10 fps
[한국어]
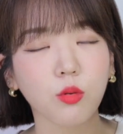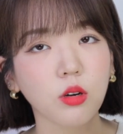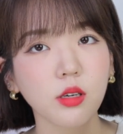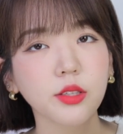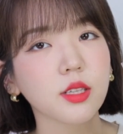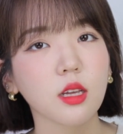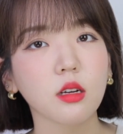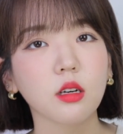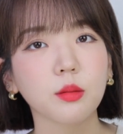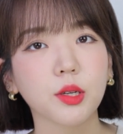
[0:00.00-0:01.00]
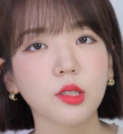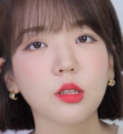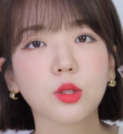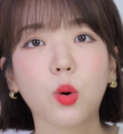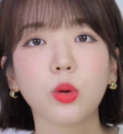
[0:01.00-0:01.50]
퀄리티
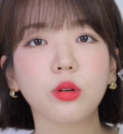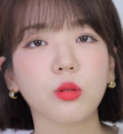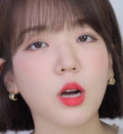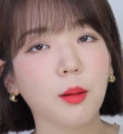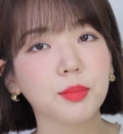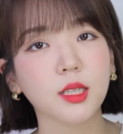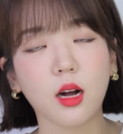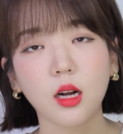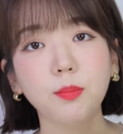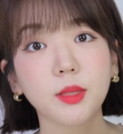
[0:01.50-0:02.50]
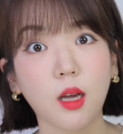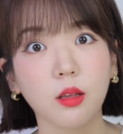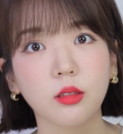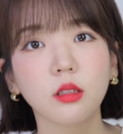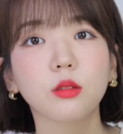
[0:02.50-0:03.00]
생각하면 전혀 값이 아깝지
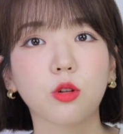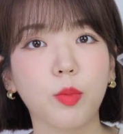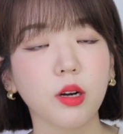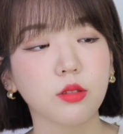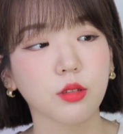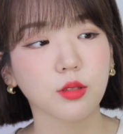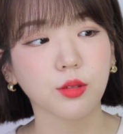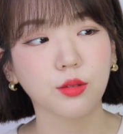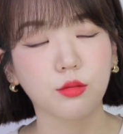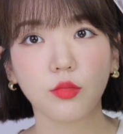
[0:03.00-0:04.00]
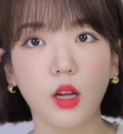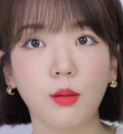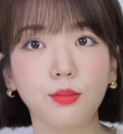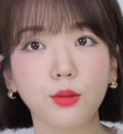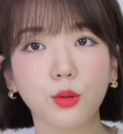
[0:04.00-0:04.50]
않는 그런 팔레트였어요.
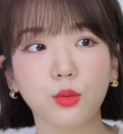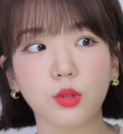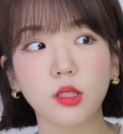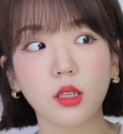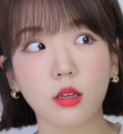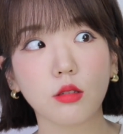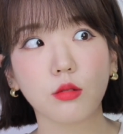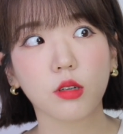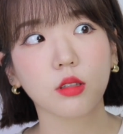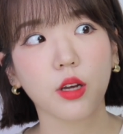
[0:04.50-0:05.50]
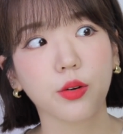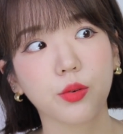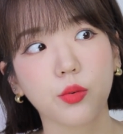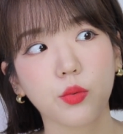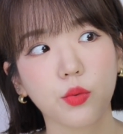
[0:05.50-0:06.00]
앞으로도 진짜 잘 쓸 것 같아요.
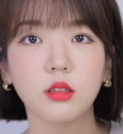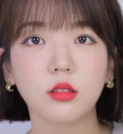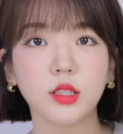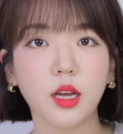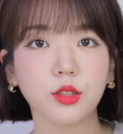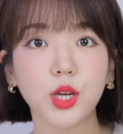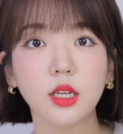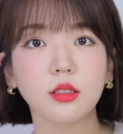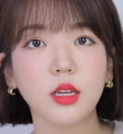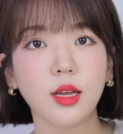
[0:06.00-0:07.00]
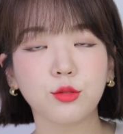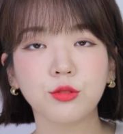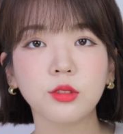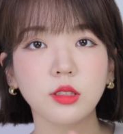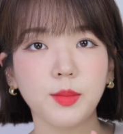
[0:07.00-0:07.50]
제가 최근에
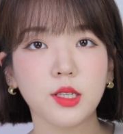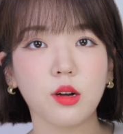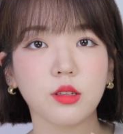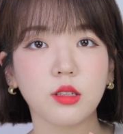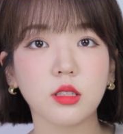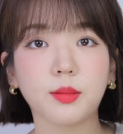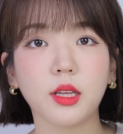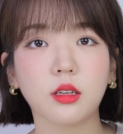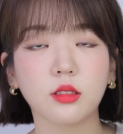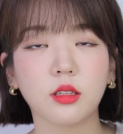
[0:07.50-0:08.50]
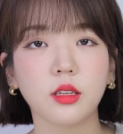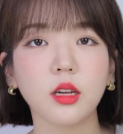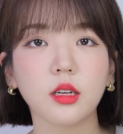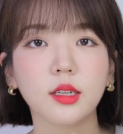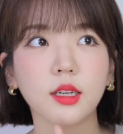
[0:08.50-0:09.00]
눈크 매장을 진짜 많이 갔는데